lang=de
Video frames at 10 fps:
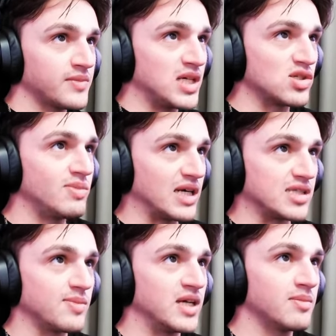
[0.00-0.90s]
Also
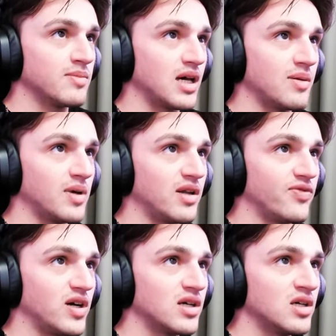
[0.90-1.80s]
maximal innen bleiben
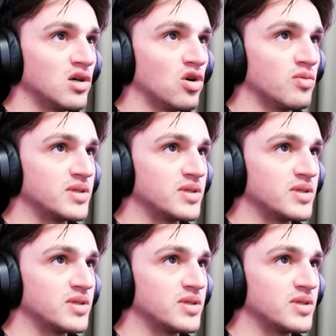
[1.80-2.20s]
einfach um